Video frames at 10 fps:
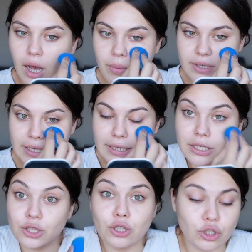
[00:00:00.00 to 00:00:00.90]
Ama rengi
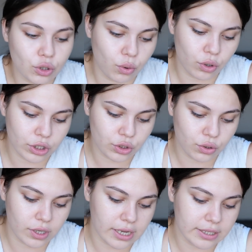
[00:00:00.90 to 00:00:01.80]
gittikçe
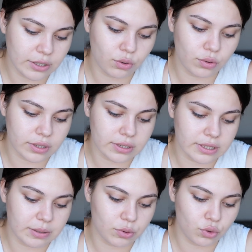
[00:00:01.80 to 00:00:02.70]
koyulaşıyor yani ilk
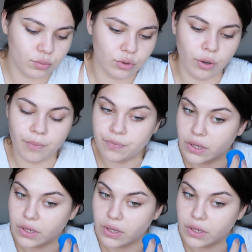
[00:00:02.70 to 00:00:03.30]
uyguladığınız gibi durmuyor.